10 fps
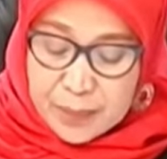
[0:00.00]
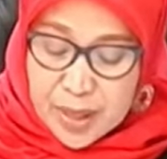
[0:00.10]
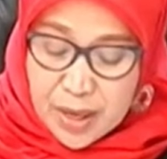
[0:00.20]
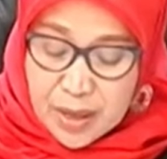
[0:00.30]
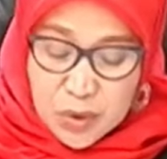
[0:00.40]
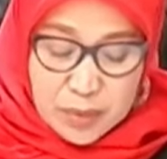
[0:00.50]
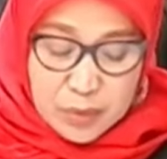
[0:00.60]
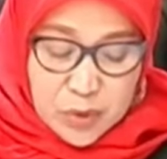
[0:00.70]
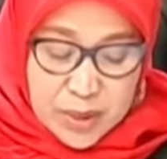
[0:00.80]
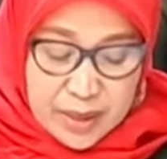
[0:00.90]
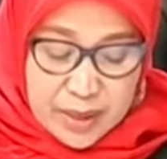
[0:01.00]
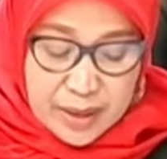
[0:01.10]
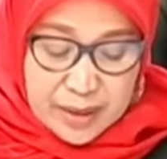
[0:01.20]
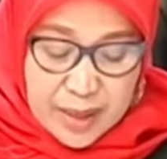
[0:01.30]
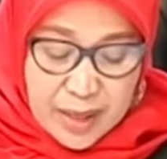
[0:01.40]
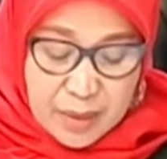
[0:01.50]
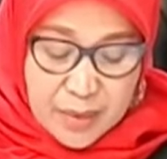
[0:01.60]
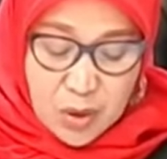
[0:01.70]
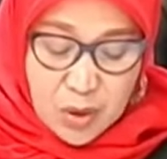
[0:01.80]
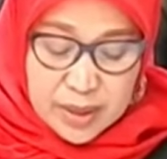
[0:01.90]
Pengadu kemudian datang ke
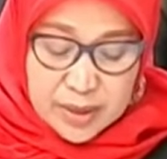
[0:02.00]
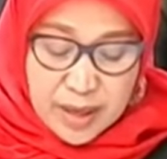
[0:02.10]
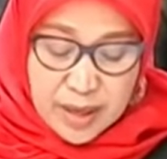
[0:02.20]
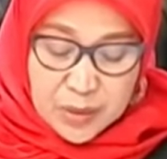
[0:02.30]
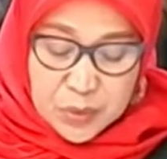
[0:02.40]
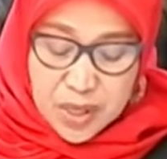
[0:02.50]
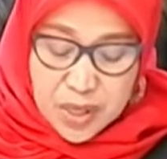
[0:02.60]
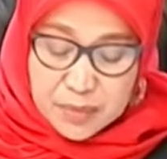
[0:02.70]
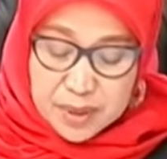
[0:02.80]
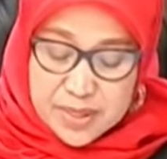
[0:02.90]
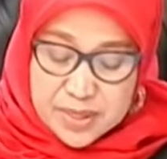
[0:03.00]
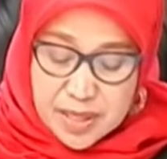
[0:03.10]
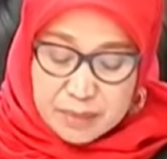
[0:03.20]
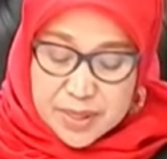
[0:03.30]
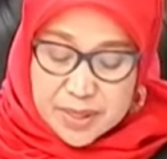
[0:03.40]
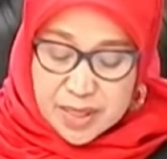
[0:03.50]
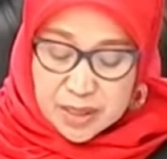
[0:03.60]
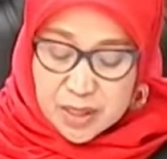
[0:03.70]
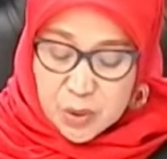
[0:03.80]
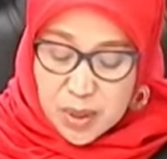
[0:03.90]
kamar hotel teradu dan berbincang-bincang
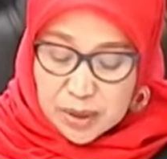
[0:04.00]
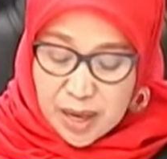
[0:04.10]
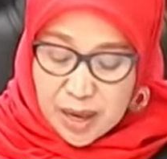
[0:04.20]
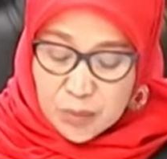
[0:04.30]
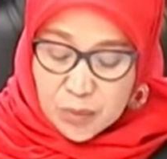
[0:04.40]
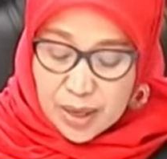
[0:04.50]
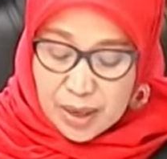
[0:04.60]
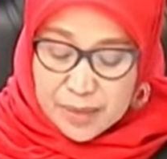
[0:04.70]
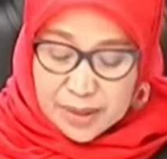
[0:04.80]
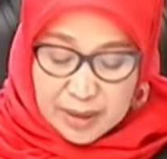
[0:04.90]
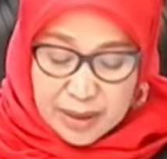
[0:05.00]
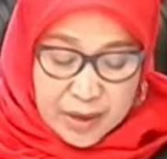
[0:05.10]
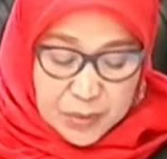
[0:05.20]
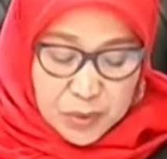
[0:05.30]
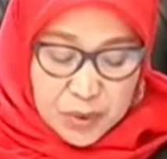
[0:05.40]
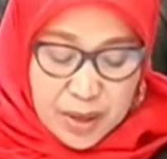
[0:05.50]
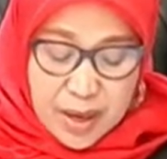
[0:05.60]
di ruang tamu kamar teradu.